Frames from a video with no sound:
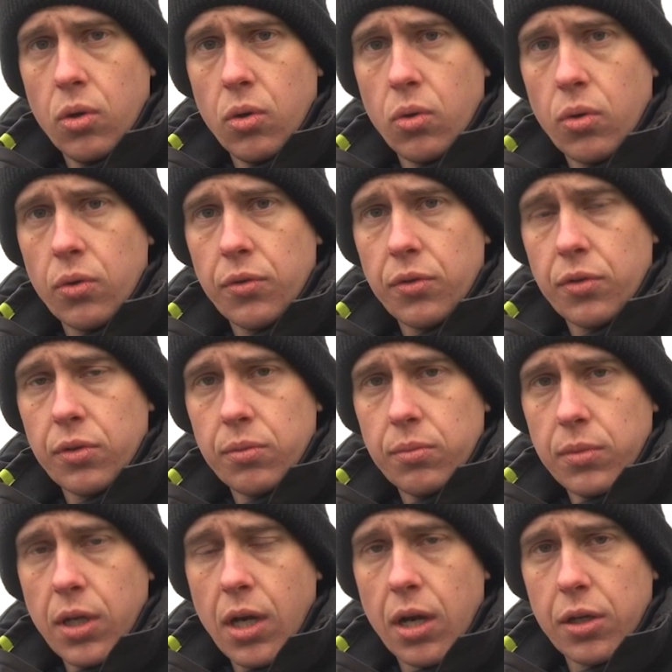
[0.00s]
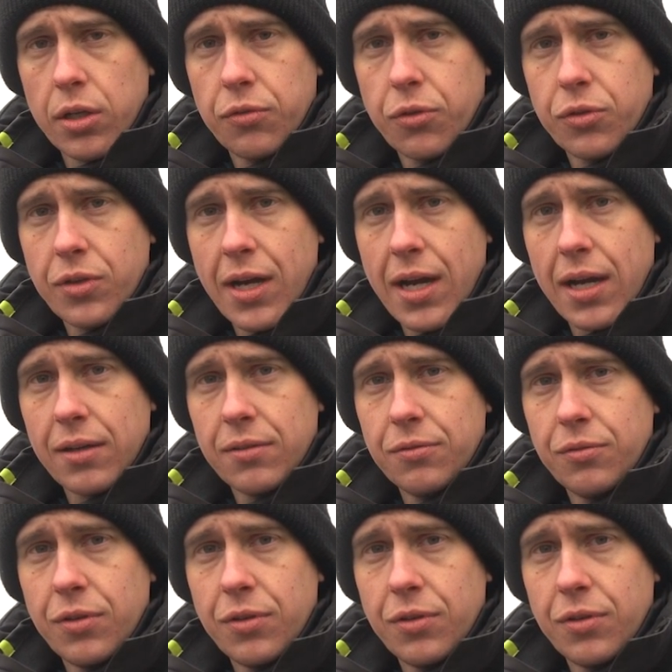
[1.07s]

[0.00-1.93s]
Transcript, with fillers: und ja, ich würde sagen,